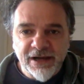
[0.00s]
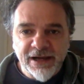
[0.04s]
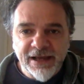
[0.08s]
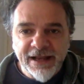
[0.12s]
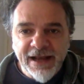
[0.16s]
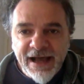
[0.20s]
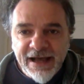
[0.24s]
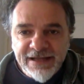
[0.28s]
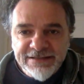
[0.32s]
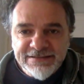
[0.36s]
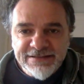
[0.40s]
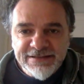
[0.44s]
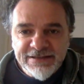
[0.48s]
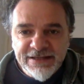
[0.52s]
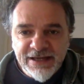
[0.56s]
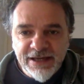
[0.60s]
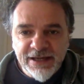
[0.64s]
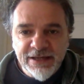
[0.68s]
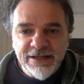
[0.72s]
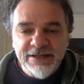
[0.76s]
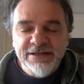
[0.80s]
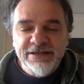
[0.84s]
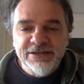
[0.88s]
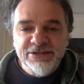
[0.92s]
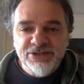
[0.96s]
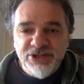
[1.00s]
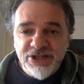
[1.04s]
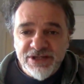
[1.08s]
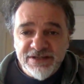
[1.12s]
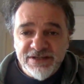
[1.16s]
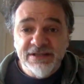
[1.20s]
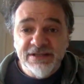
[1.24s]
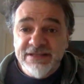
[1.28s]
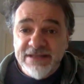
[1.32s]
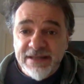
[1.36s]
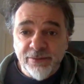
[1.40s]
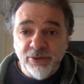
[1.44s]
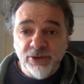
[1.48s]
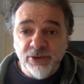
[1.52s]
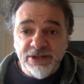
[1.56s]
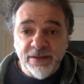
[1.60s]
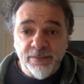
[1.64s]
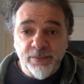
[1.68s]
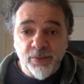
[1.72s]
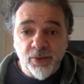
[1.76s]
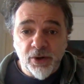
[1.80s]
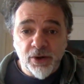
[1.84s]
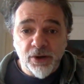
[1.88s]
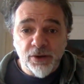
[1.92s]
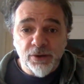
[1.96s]
Grazie, ci risentiamo tra
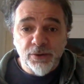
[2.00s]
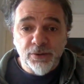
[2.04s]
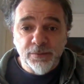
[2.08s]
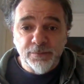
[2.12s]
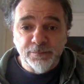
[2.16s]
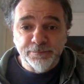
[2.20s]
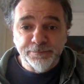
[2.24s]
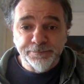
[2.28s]
poco.